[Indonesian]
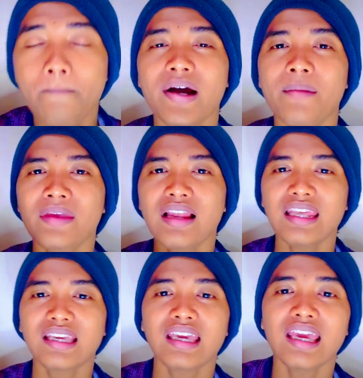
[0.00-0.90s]

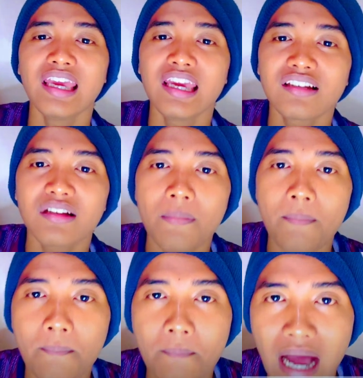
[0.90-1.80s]
memiliki
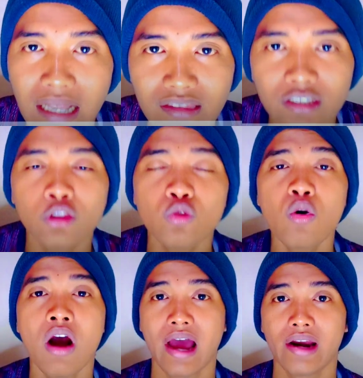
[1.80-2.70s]
hikmat
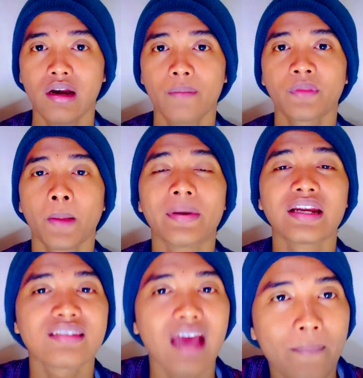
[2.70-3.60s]
Tuhan
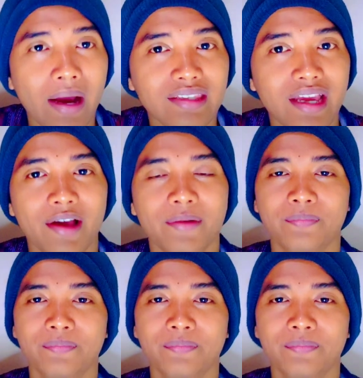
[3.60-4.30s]
bersamanya